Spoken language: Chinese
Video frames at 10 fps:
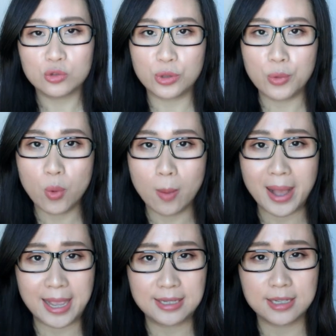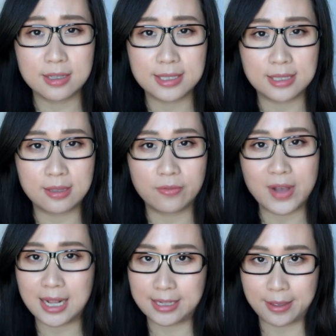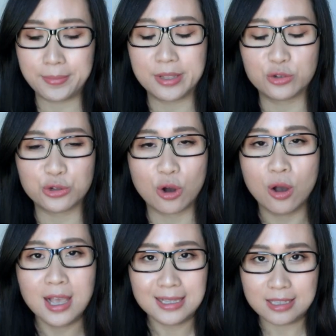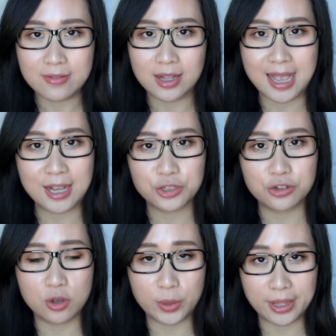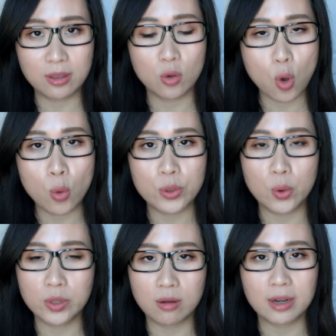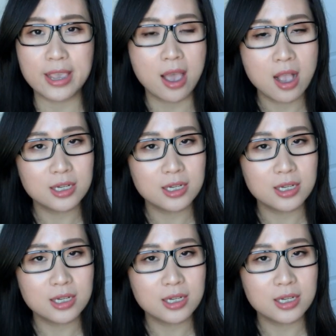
所以我买这个洗发产品的时候，希望它是有一定的控油能力，